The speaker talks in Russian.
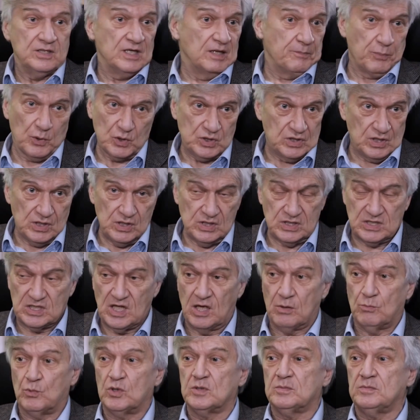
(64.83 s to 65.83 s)
я просто не
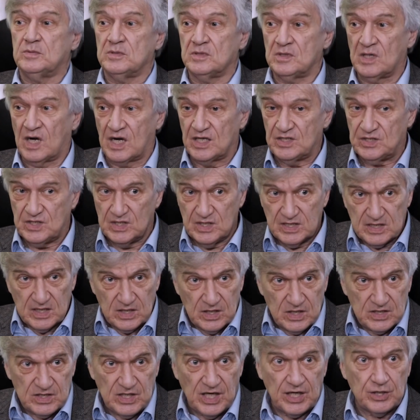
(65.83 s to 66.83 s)
знаю, может быть, он и
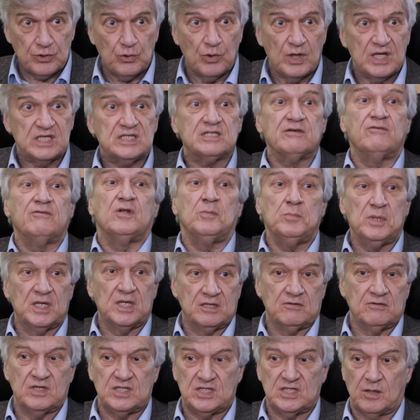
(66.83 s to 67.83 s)
родился на территории
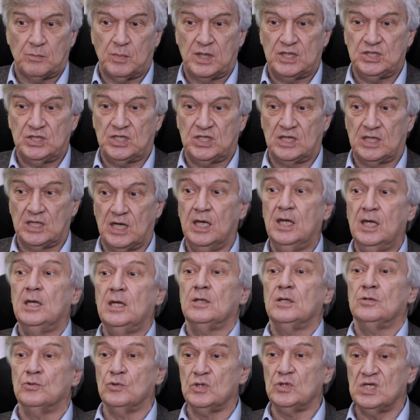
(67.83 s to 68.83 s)
современного Азербайджана,
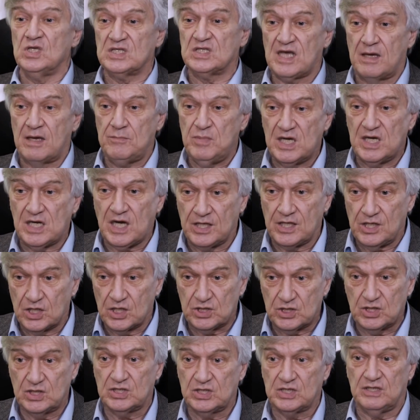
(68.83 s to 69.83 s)
но Низами,
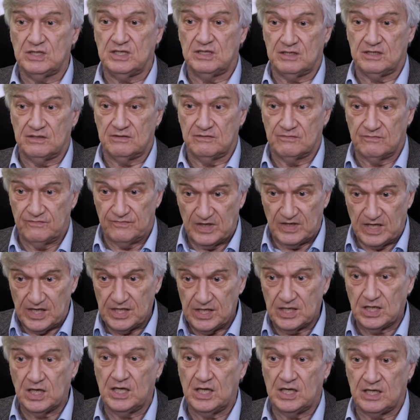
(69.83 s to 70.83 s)
конечно же,
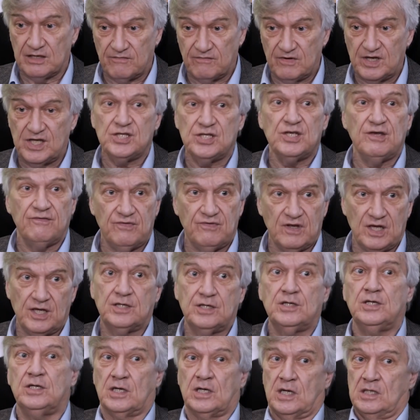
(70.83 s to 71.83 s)
великое явление
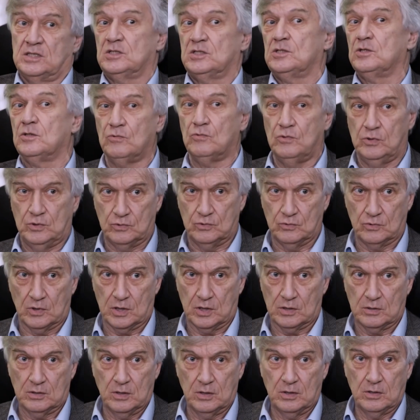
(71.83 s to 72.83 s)
великой иранской
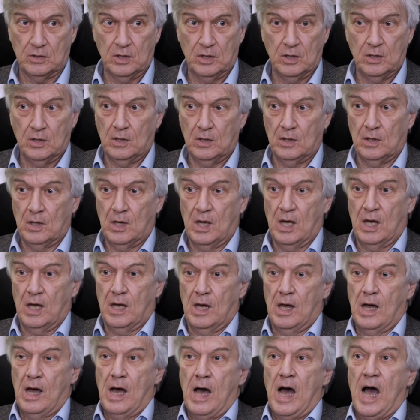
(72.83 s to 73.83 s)
культуры.
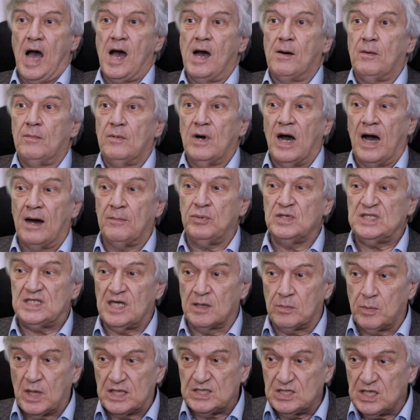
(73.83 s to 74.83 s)
А об
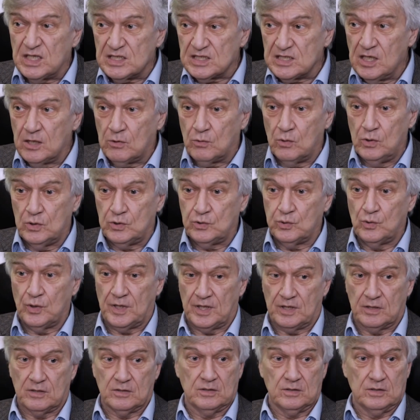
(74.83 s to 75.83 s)
азербайджанской
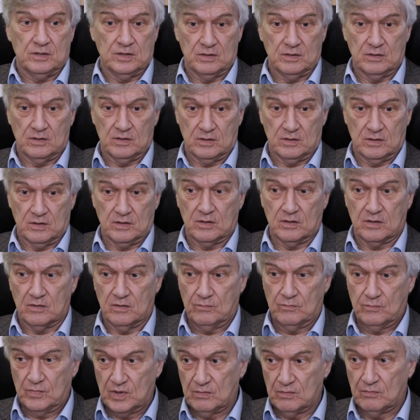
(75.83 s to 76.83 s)
культуре э,
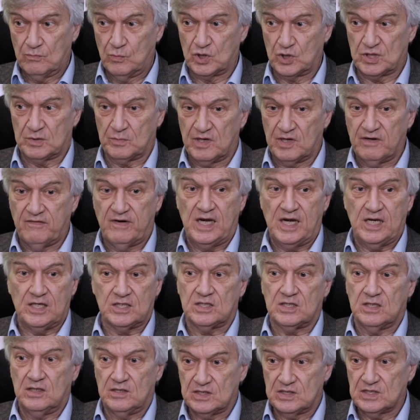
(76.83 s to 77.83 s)
мы можем
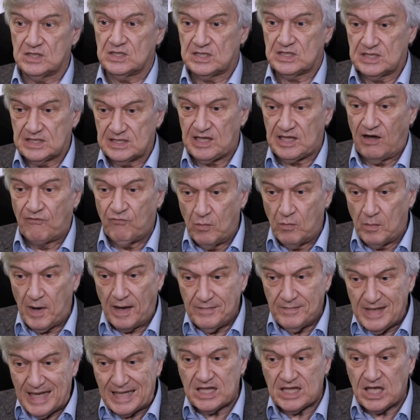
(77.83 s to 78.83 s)
говорить с того
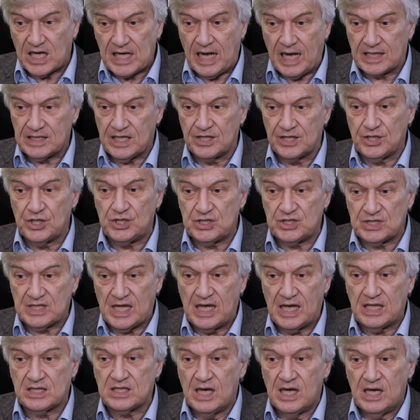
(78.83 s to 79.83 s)
момента, когда
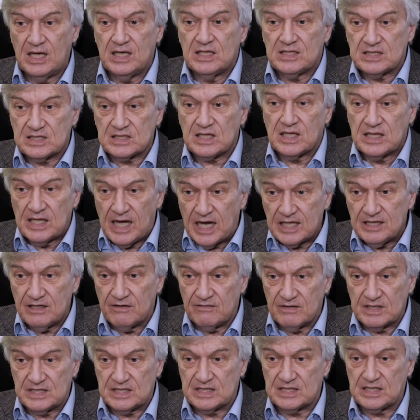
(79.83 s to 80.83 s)
начинает
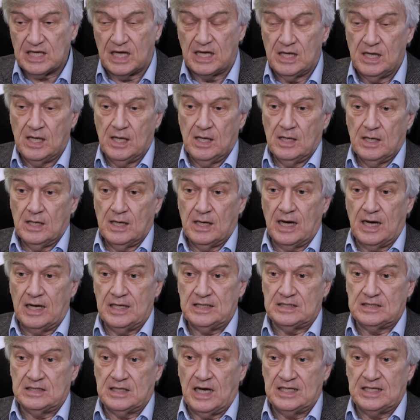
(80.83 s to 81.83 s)
складываться
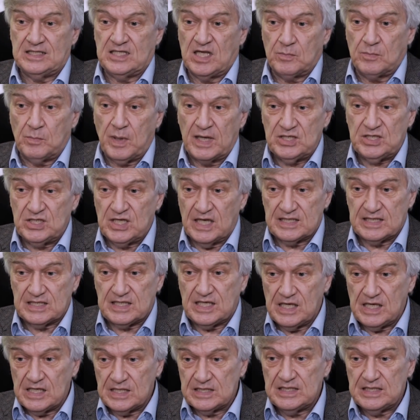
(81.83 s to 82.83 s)
э,
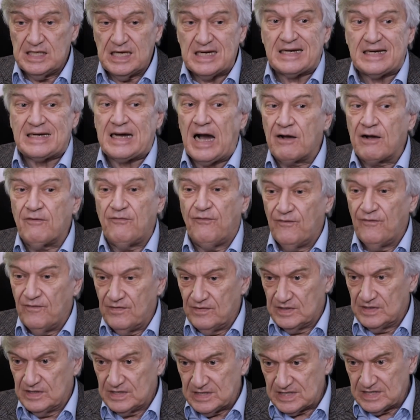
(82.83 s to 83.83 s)
азербайджанский язык как
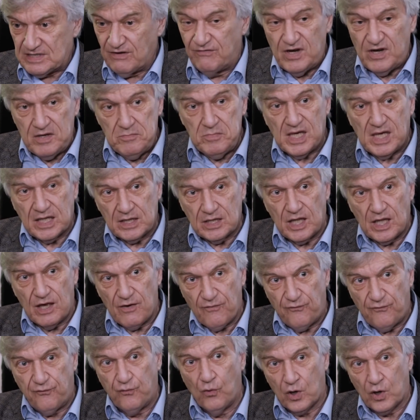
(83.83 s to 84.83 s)

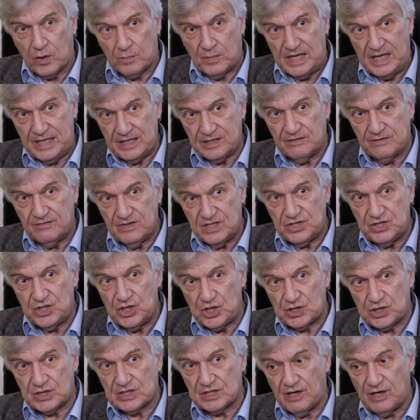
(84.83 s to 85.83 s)
современная форма,
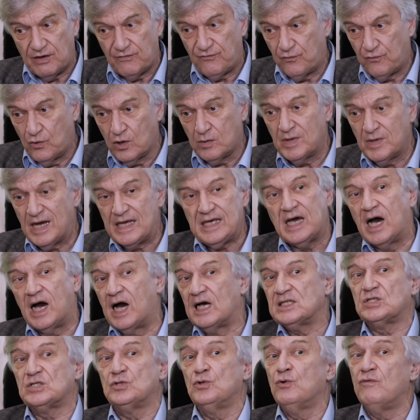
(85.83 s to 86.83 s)
лингвистическая форма и
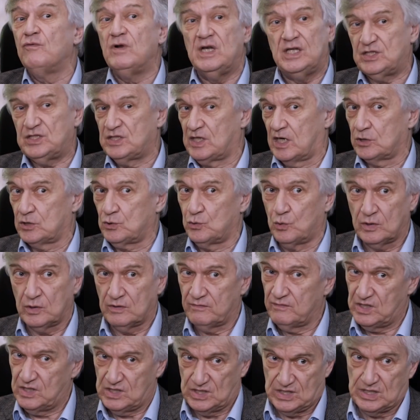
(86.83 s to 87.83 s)
основа
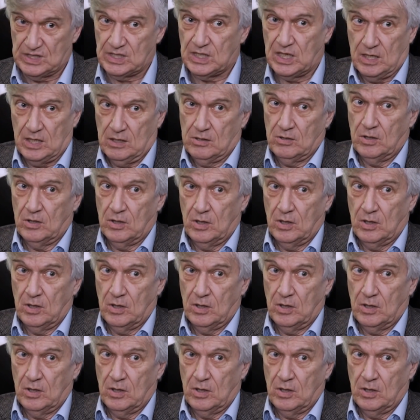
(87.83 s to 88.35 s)
литературного языка.